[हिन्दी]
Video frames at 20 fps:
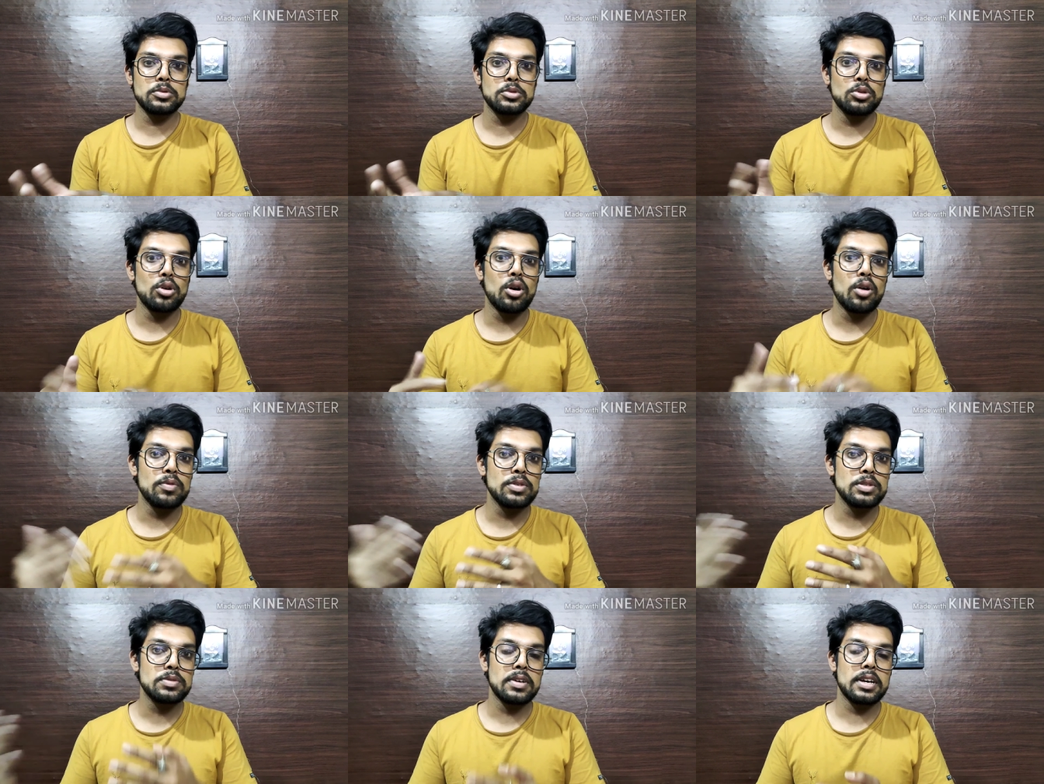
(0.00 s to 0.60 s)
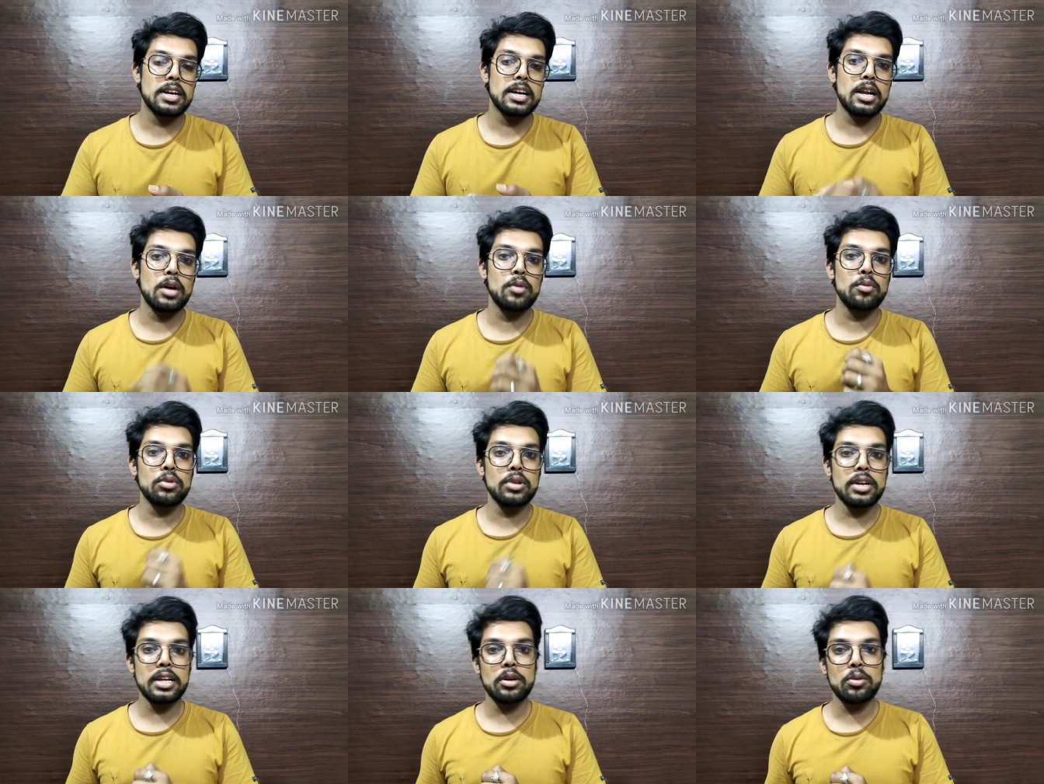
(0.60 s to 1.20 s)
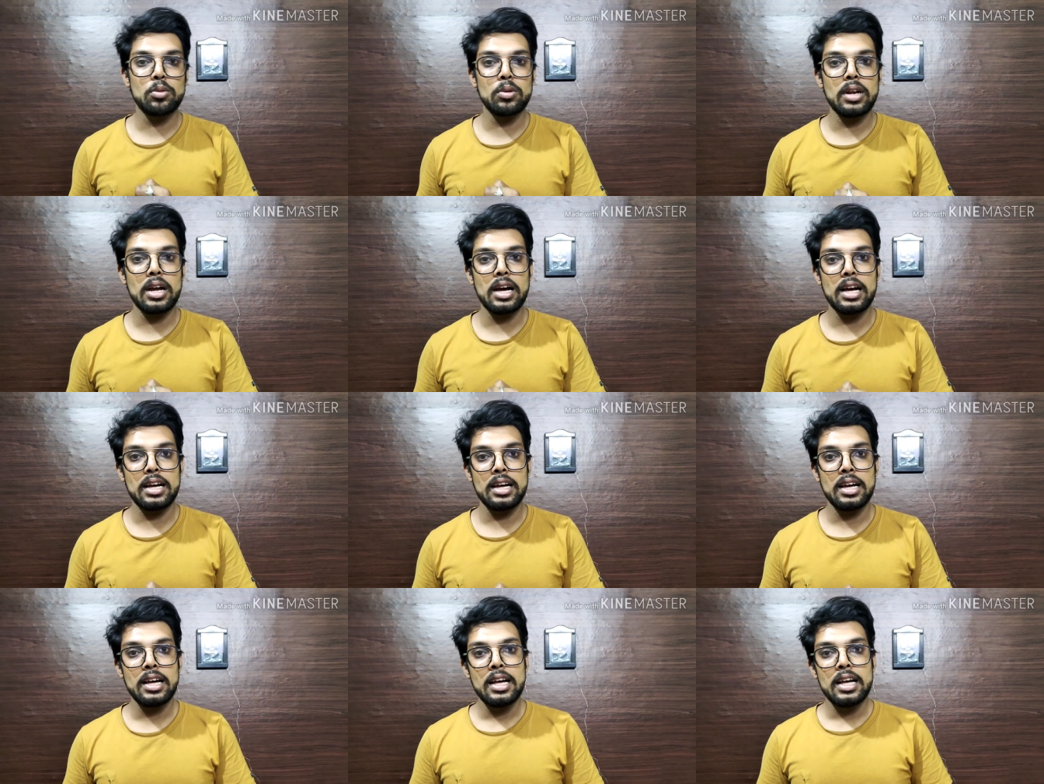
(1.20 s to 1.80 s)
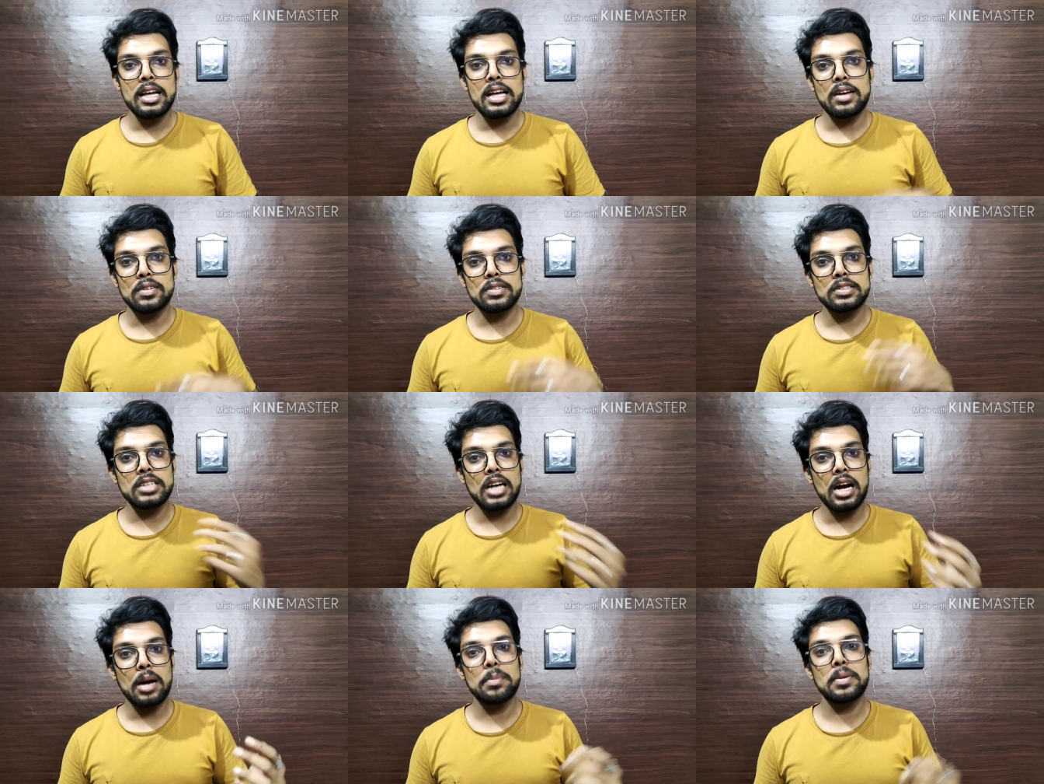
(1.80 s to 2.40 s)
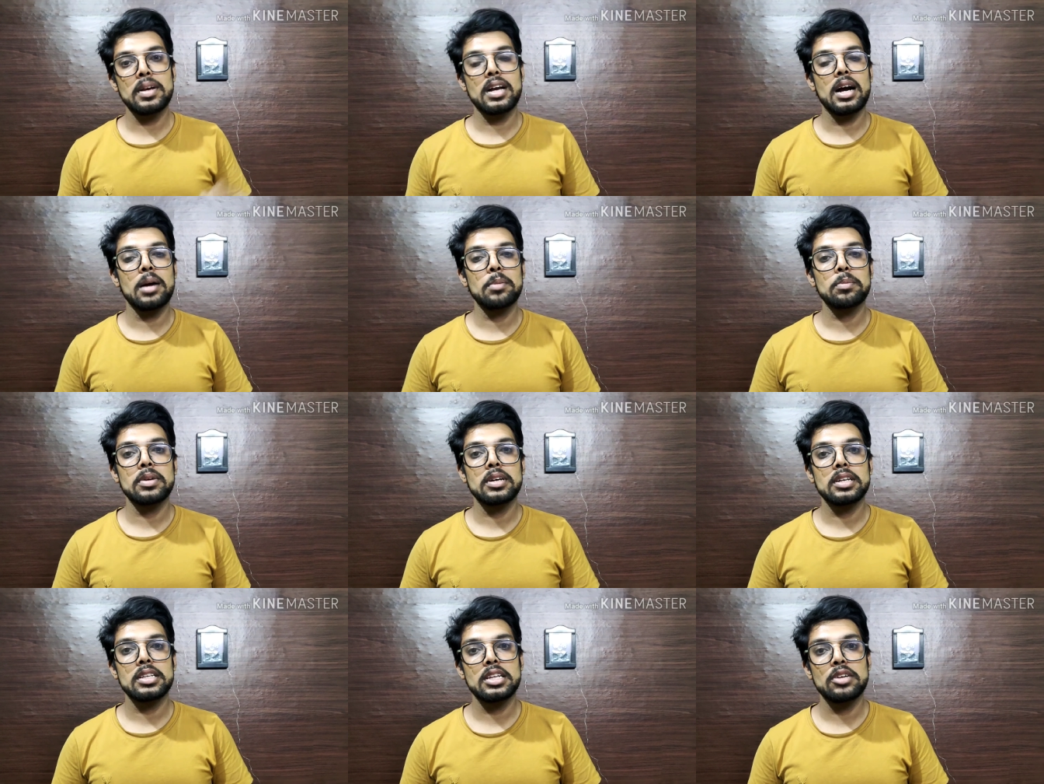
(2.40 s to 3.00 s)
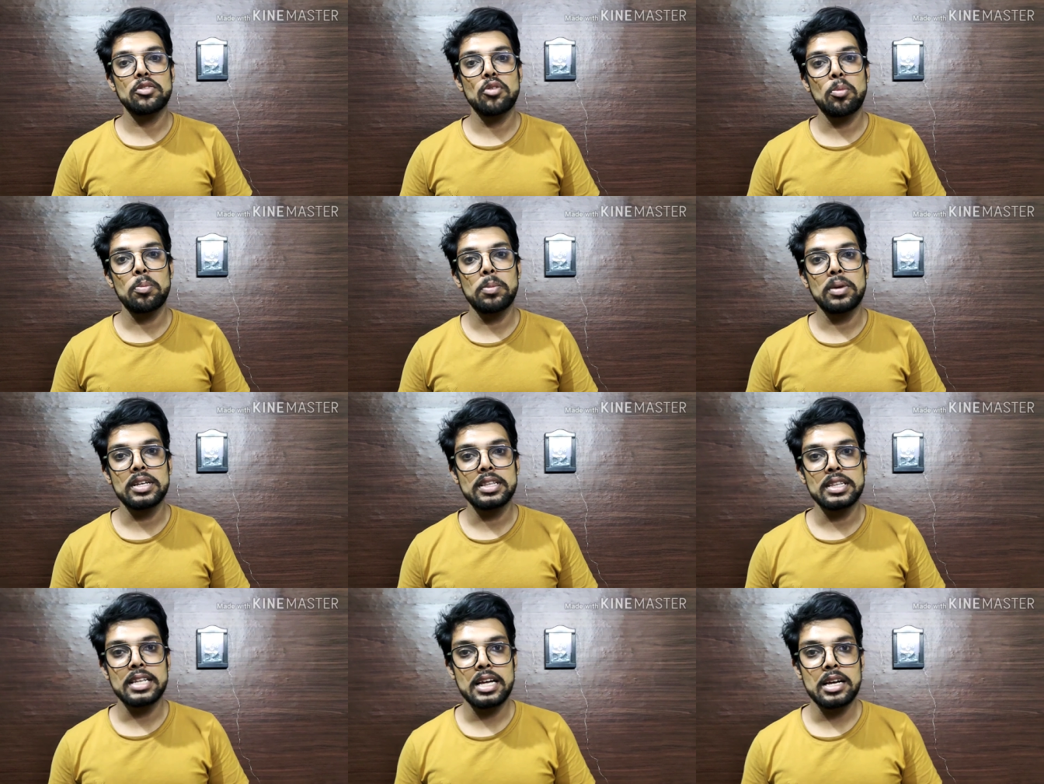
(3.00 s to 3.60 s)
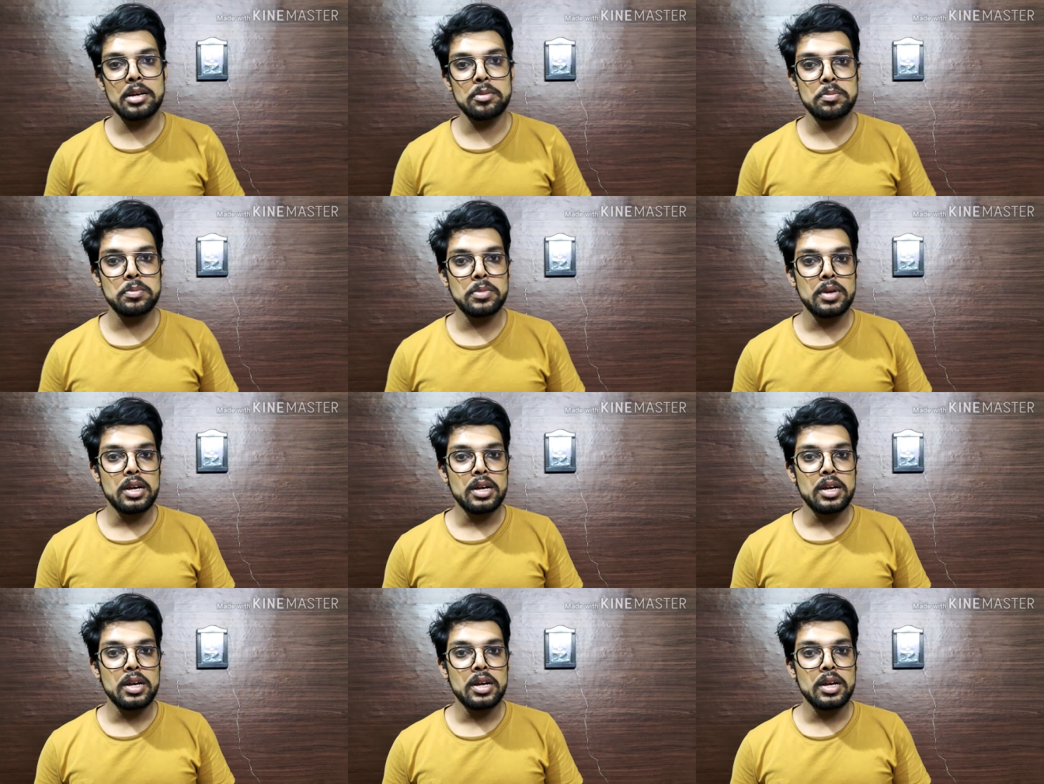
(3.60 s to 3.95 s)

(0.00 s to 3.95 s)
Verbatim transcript: जो ऑफिस वगैरह वो नहीं खुला है या फिर जहाँ भी काम करते हैं वो बंद है